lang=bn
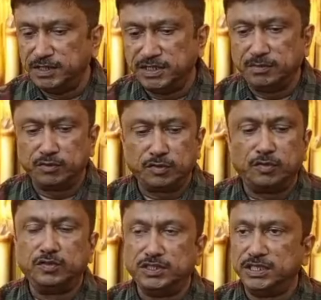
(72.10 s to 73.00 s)
ঘটেনি বলে
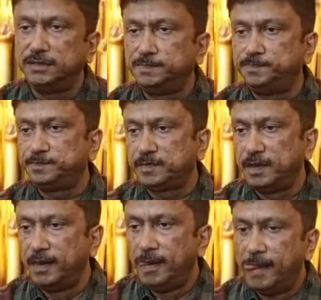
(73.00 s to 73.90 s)
জানিয়েছেন
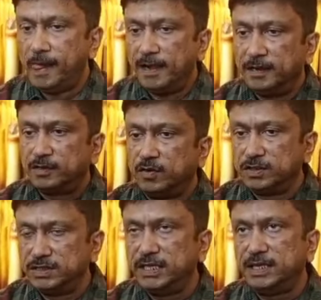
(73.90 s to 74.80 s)
কোচবিহার মেডিকেলের
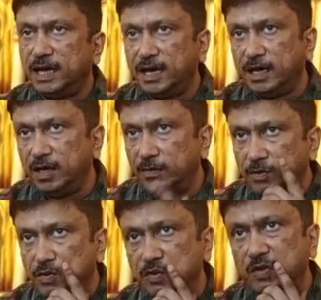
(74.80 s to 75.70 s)
এমএসভিপি চিকিৎসক
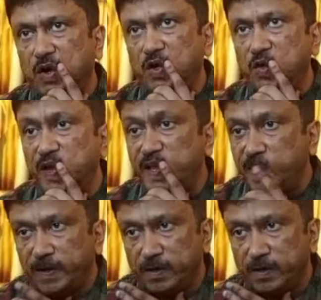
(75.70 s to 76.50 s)
রাজীব প্রসাদ